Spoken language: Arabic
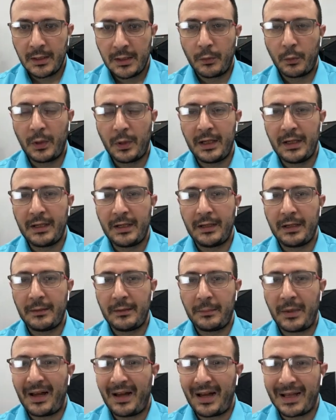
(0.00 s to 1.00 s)

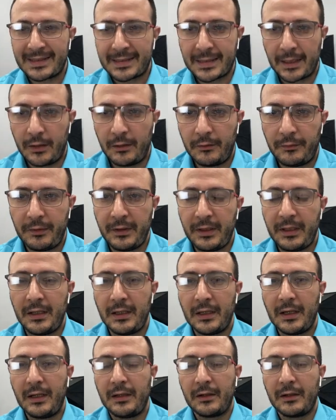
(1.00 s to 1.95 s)
وما حصل في